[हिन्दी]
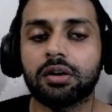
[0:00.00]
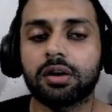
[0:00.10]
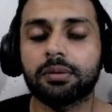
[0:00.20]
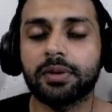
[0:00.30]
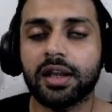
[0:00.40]

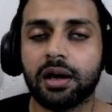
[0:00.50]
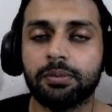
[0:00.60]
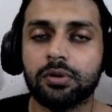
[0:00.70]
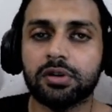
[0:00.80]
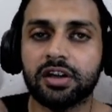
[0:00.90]
नॉर्मली आप
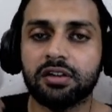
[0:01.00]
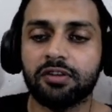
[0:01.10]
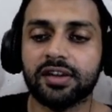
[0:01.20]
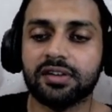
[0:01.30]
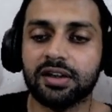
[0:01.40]
लोग
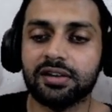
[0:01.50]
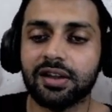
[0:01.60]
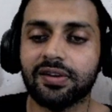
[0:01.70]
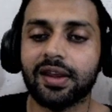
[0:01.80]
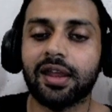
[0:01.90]
इन्वेस्ट करते
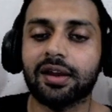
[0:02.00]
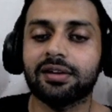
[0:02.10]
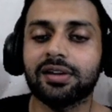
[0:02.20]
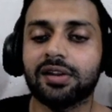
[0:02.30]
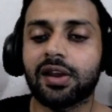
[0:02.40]
जाएंगे
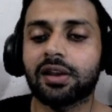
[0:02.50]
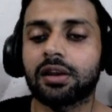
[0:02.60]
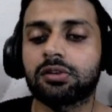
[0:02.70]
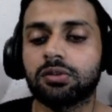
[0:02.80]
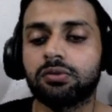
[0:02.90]
करते जाएंगे
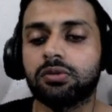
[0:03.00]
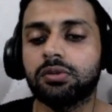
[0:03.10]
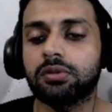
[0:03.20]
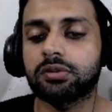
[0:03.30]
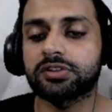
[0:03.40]
तो
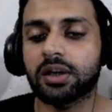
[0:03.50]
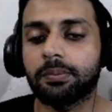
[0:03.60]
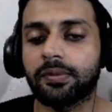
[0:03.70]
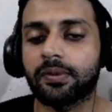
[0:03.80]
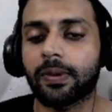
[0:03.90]
वो जब